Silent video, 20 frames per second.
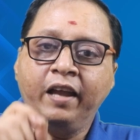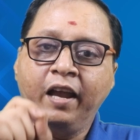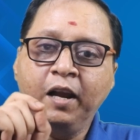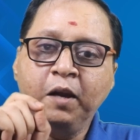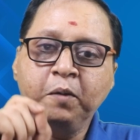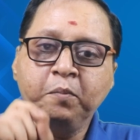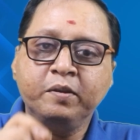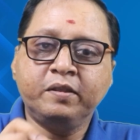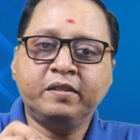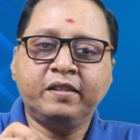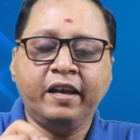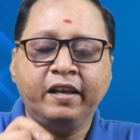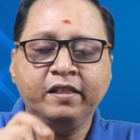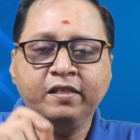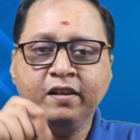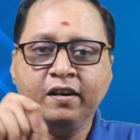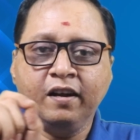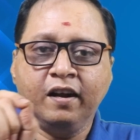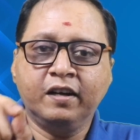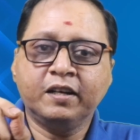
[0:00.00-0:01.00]

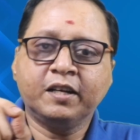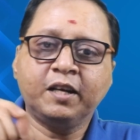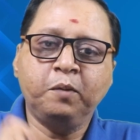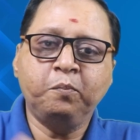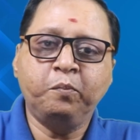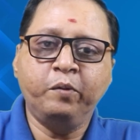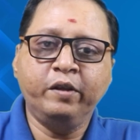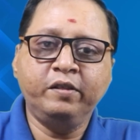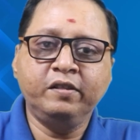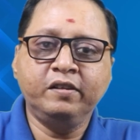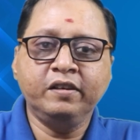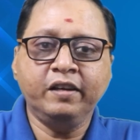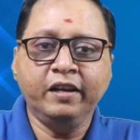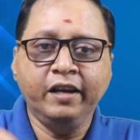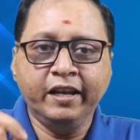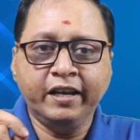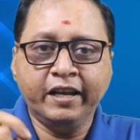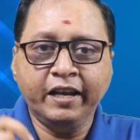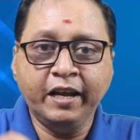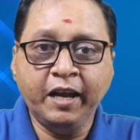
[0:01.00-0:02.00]
எழுபத்தைந்து நாட்கள் முடிந்து
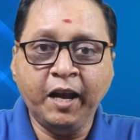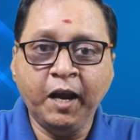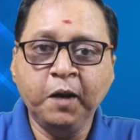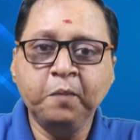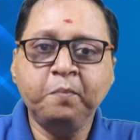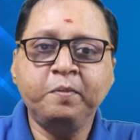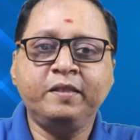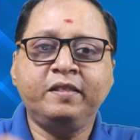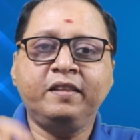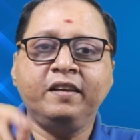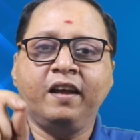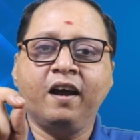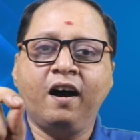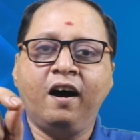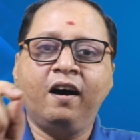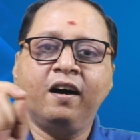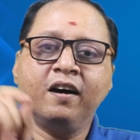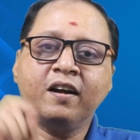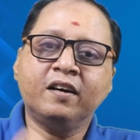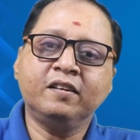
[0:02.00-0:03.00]
இன்றைக்கி எழுபத்தி
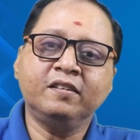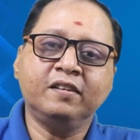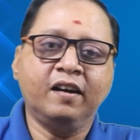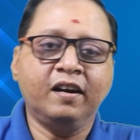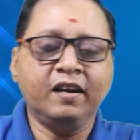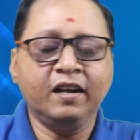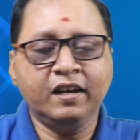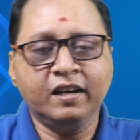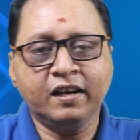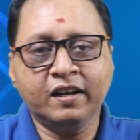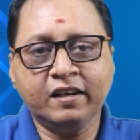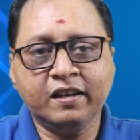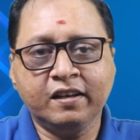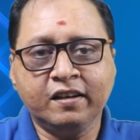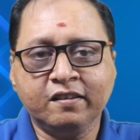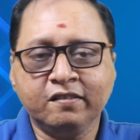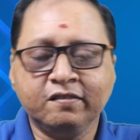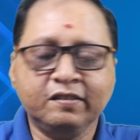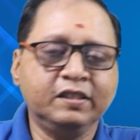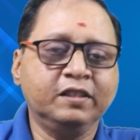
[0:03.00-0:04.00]
ஆறாவது நாளாக
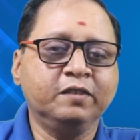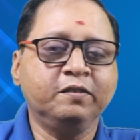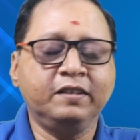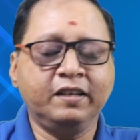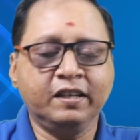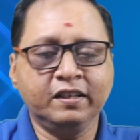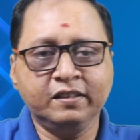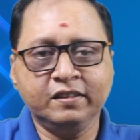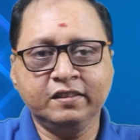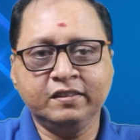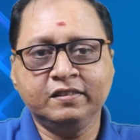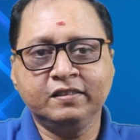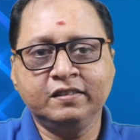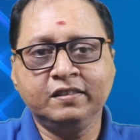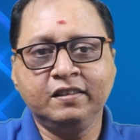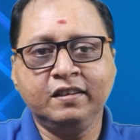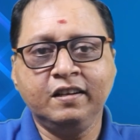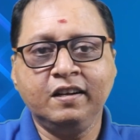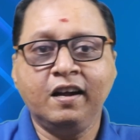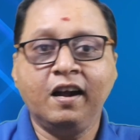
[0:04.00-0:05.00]
வந்துவிட்டது
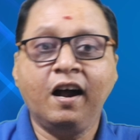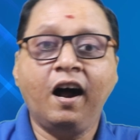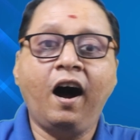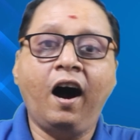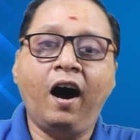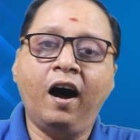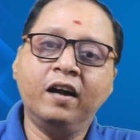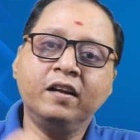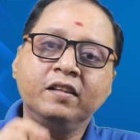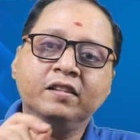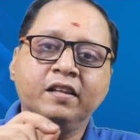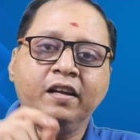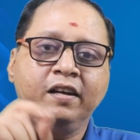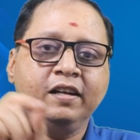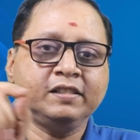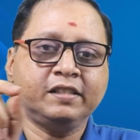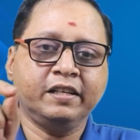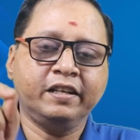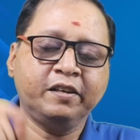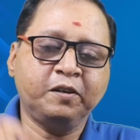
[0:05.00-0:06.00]
அடுத்து
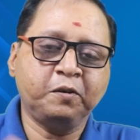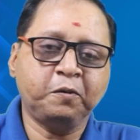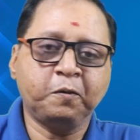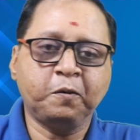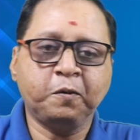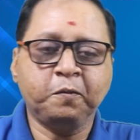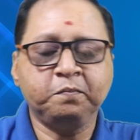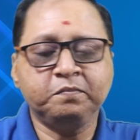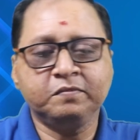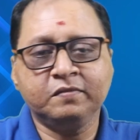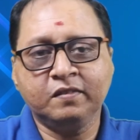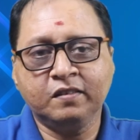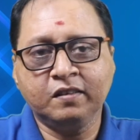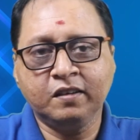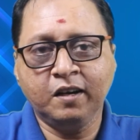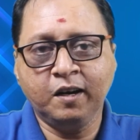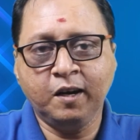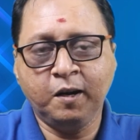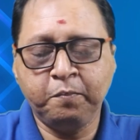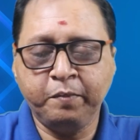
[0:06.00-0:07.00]
என்ன செய்ய இருக்கிறோம்
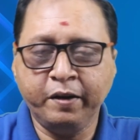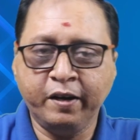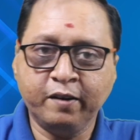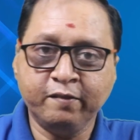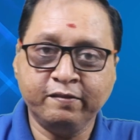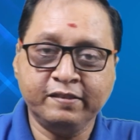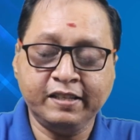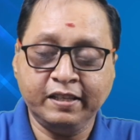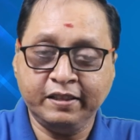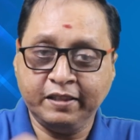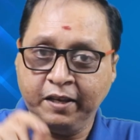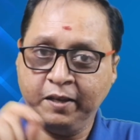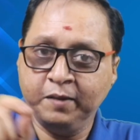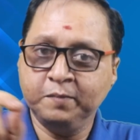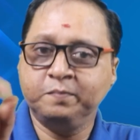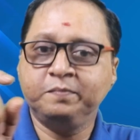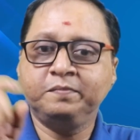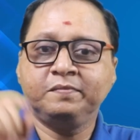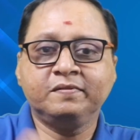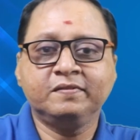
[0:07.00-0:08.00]
அப்படின்ற
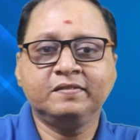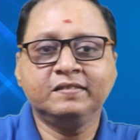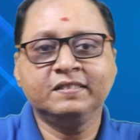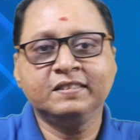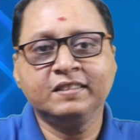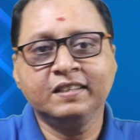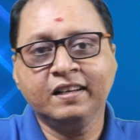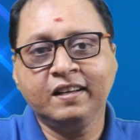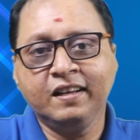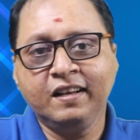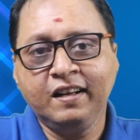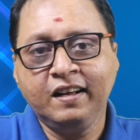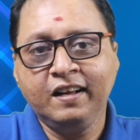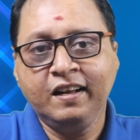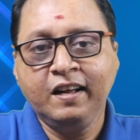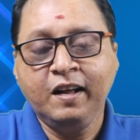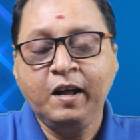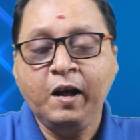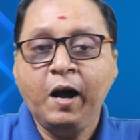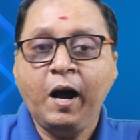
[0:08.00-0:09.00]
விஷயத்தையும்
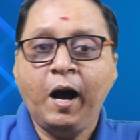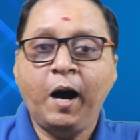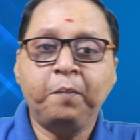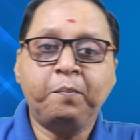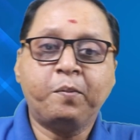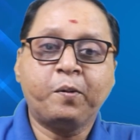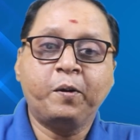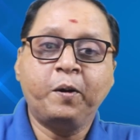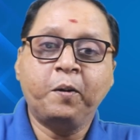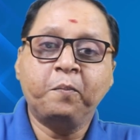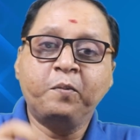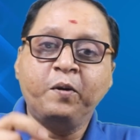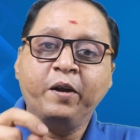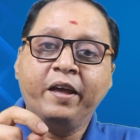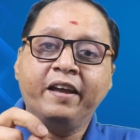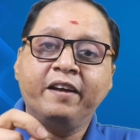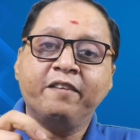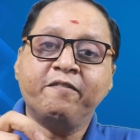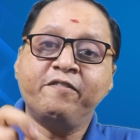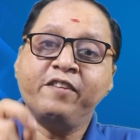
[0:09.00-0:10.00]
அப்புறம்
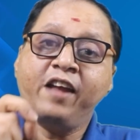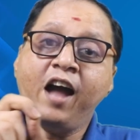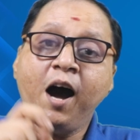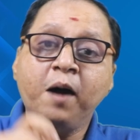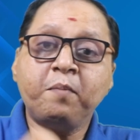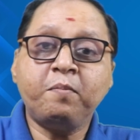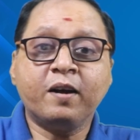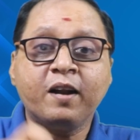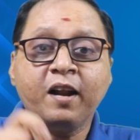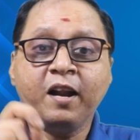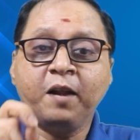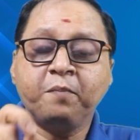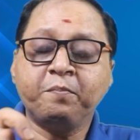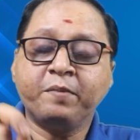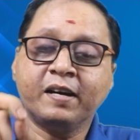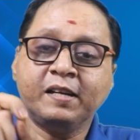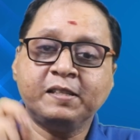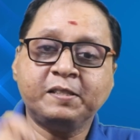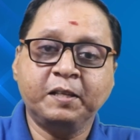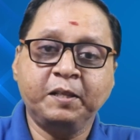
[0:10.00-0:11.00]
நம்முடைய வியாபார
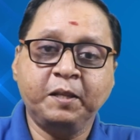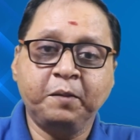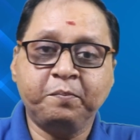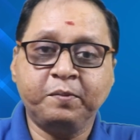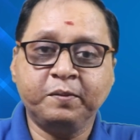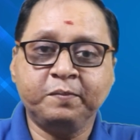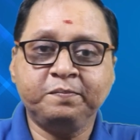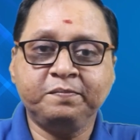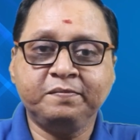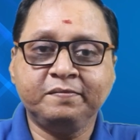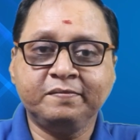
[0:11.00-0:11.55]
நண்பர்கள் சந்திப்பு